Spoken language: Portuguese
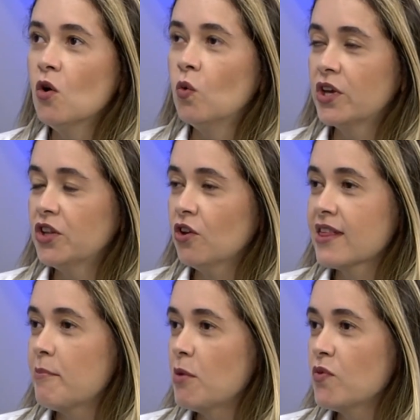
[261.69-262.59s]
O que nós
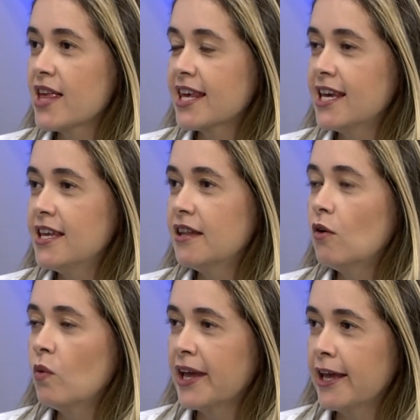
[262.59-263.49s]
sabemos é que ele
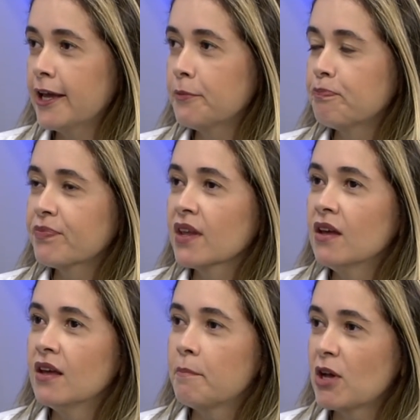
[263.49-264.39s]
não é
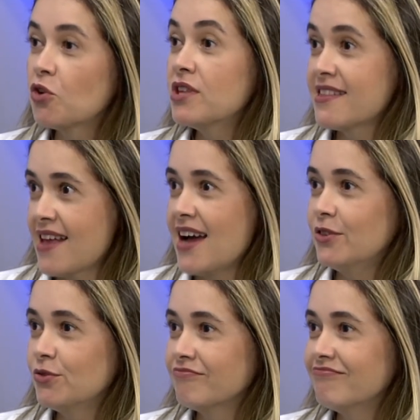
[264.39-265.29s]

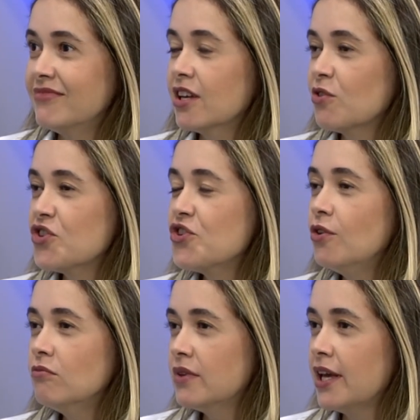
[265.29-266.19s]
padronizado. Então a gente
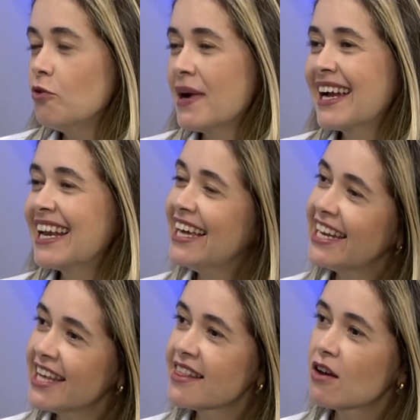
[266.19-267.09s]
não hum. tem uma hum.
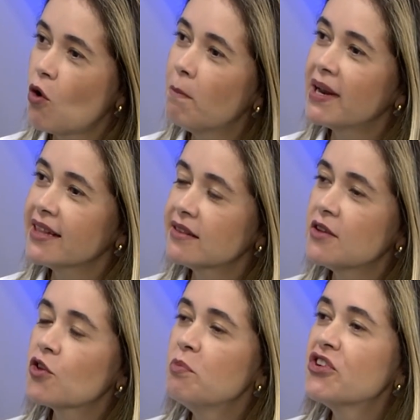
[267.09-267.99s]
clareza completa
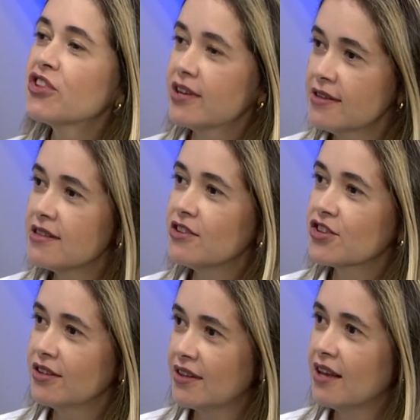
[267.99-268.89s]
das
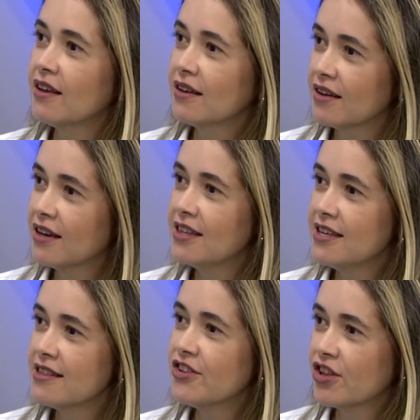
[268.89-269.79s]
substâncias que tem
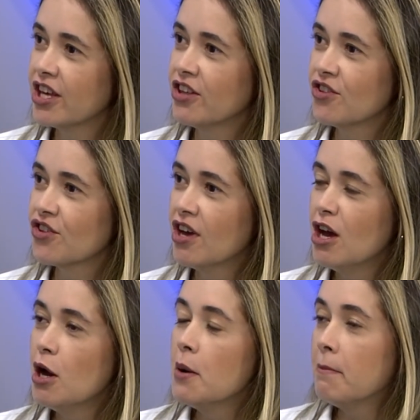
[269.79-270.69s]
ali existentes. Uhum.
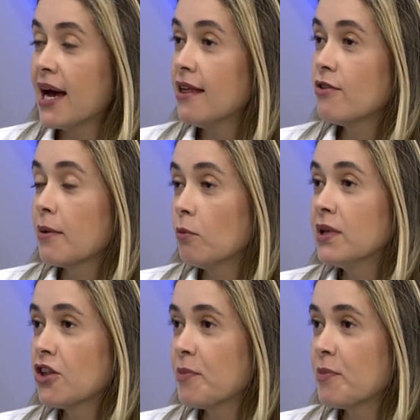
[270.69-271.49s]
Mas uma das